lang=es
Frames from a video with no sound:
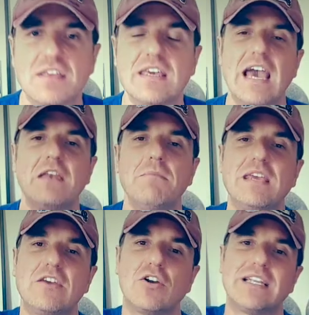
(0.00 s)
100
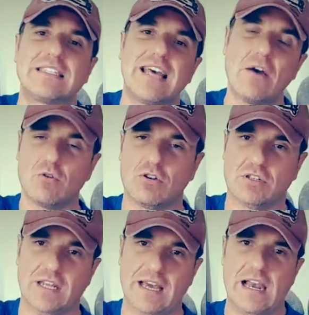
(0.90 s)
millones de
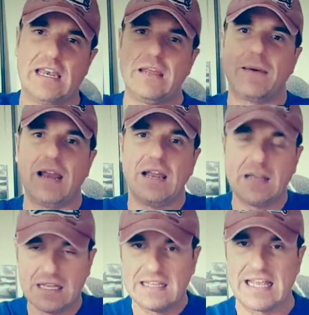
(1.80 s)
euros, ¿eh? al
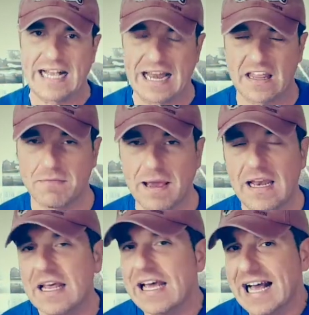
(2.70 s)
nivel de Gareth
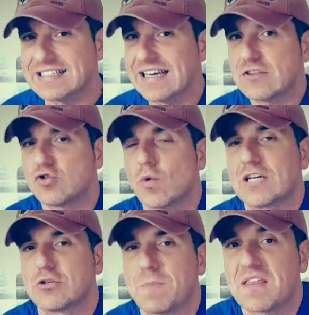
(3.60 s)
Bale. Hazard es un
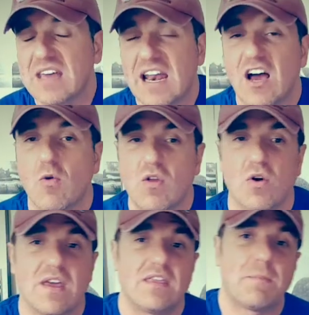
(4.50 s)
caso especial, ha
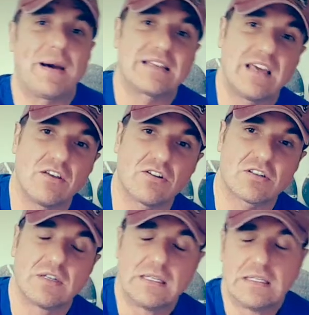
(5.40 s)
jugado 15
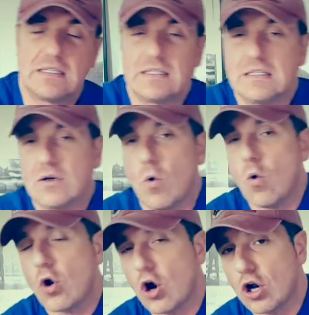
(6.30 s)
partidos,
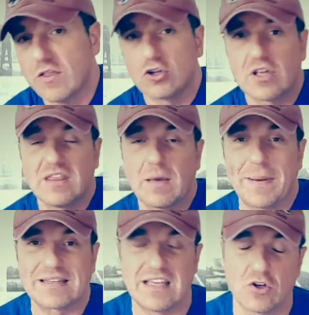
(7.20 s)
un gol de los 15
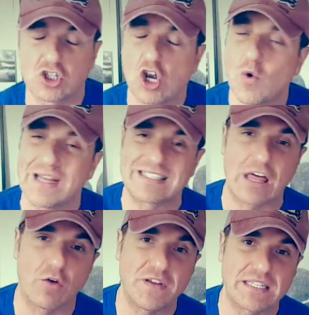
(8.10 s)
partidos, no ha
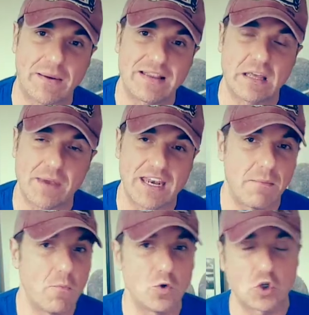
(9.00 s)
estado físicamente bien
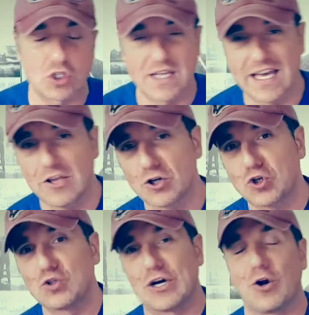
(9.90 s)
en muchos de ellos.
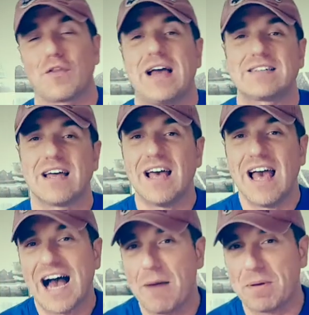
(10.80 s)
¿Os acordáis?
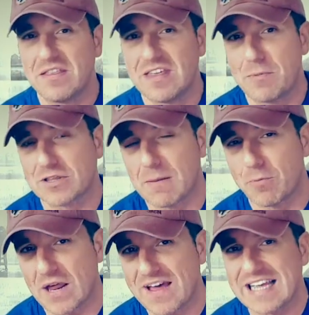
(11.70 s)
A principio de
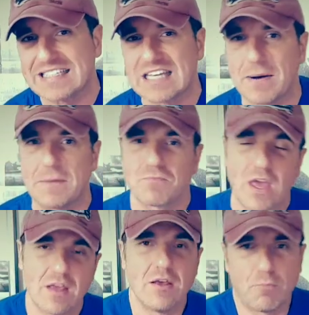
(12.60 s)
temporada que estaba
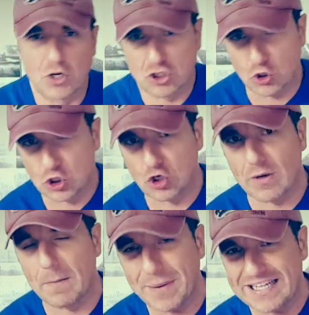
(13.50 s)
pues con
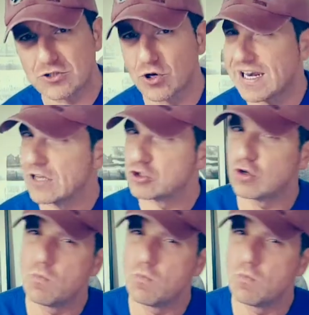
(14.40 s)
sobrepeso, que le costó